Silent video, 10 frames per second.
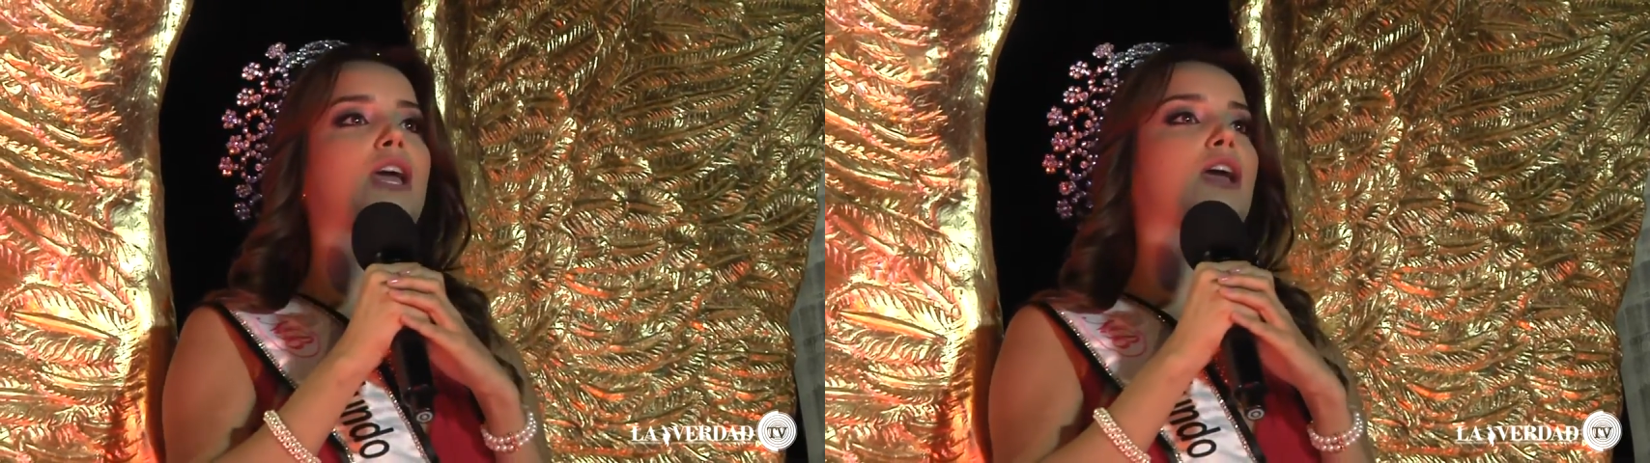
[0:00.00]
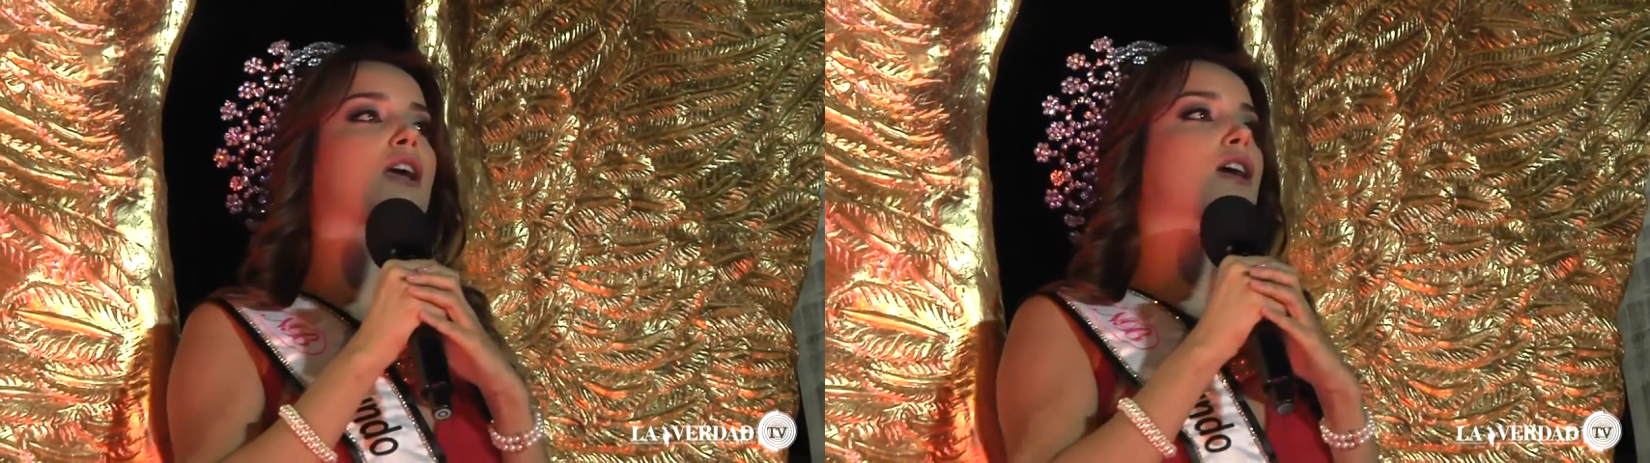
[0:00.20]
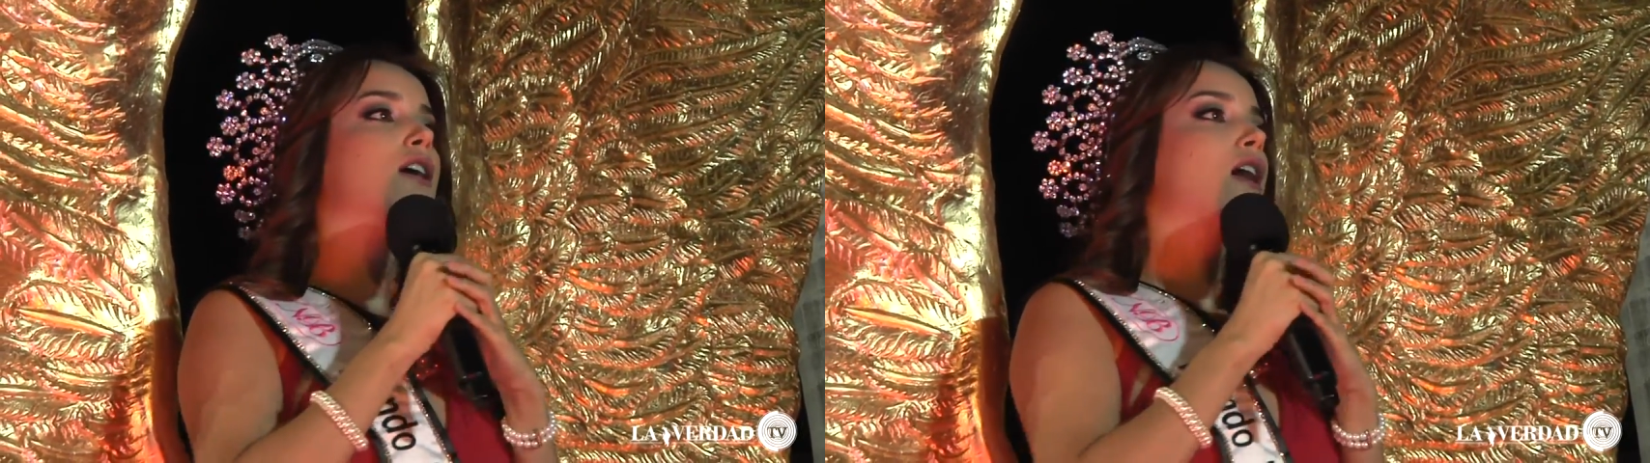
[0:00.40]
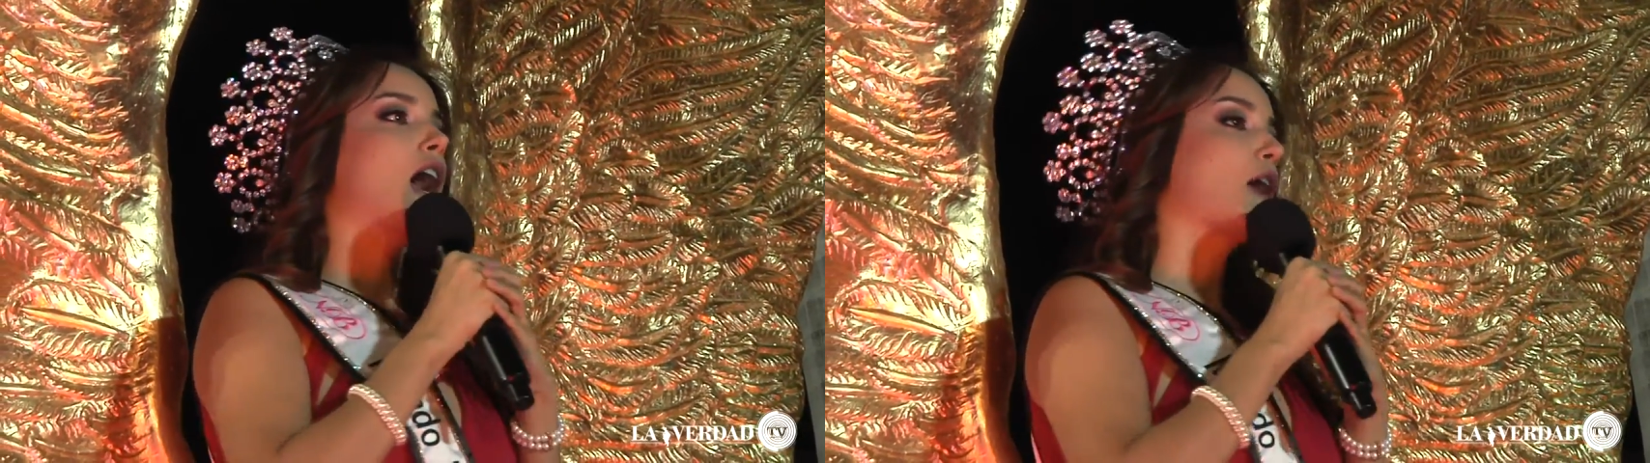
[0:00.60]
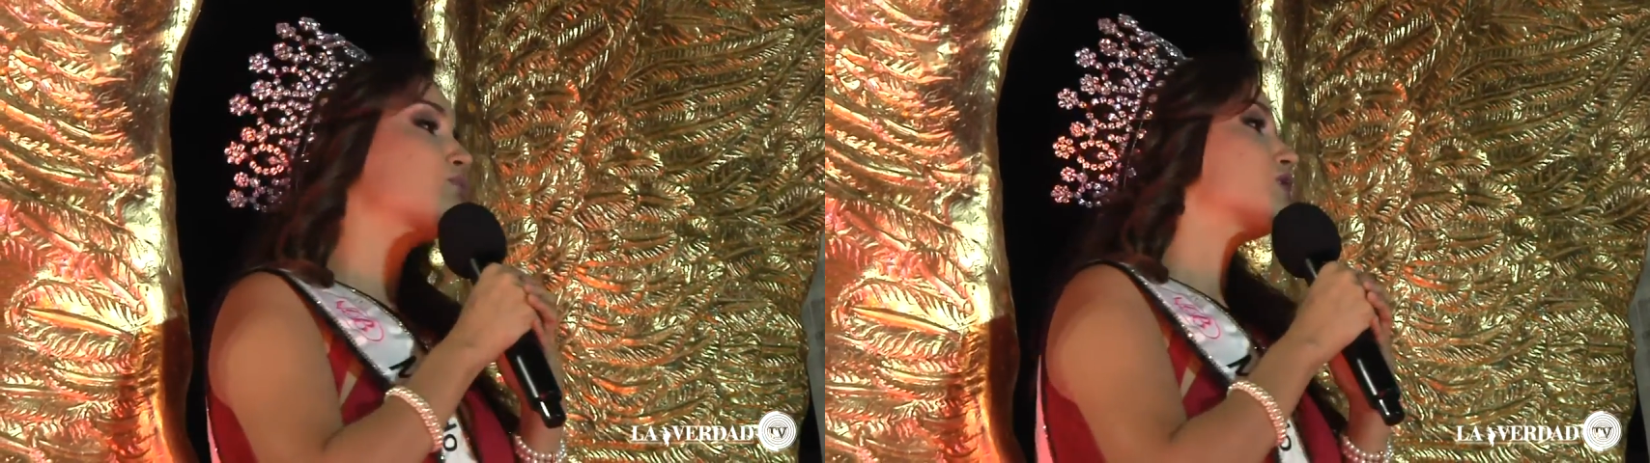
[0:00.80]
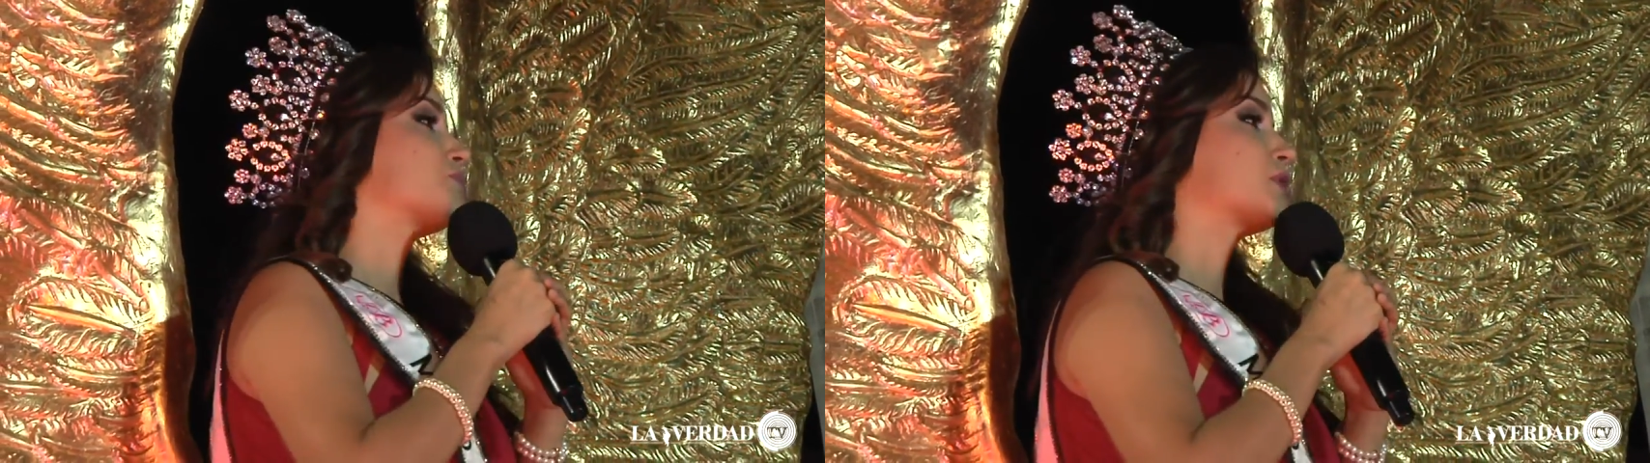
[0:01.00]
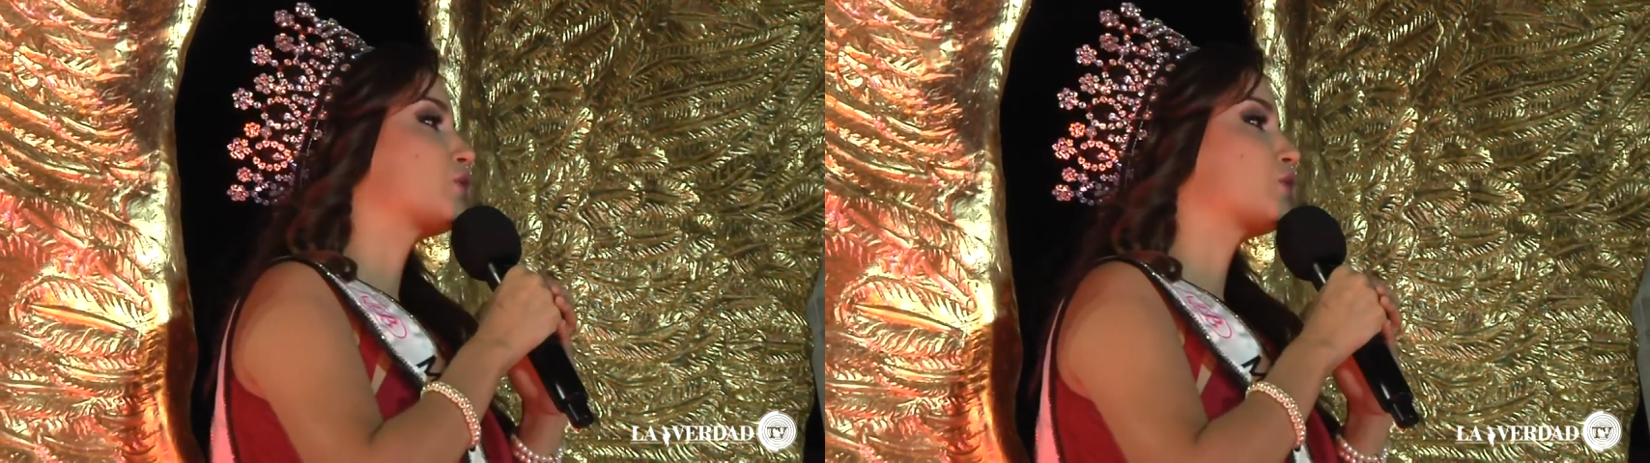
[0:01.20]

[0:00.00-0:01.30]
hay muchas personas que lo